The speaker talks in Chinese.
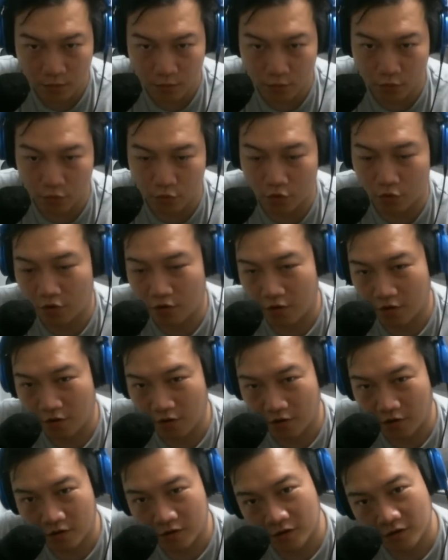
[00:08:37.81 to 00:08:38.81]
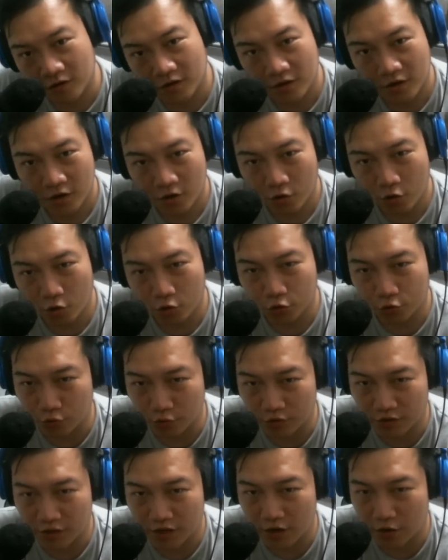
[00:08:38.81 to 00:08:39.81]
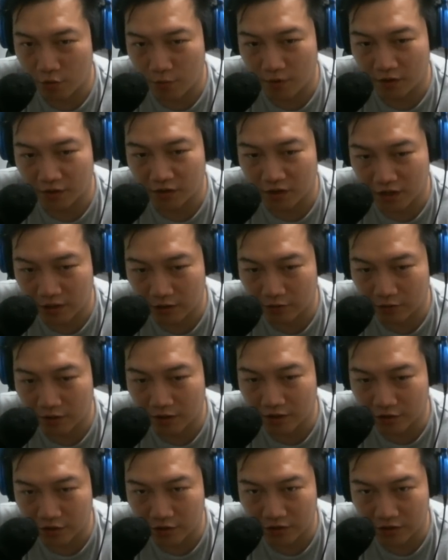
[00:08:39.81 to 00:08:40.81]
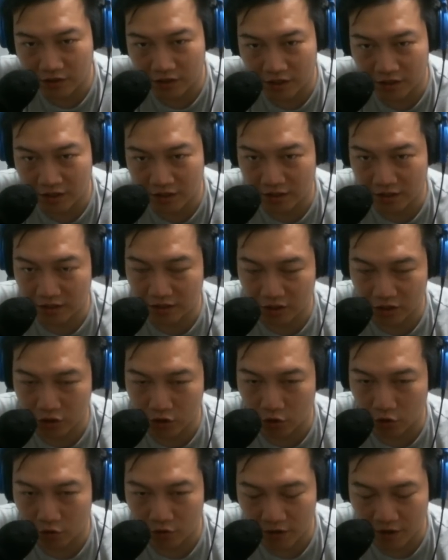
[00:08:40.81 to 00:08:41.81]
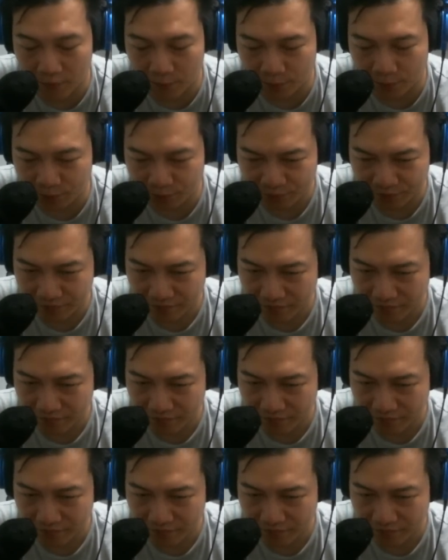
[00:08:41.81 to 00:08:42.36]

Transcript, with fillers: 不过或许这也会变成另外可能性，而且你其实有一点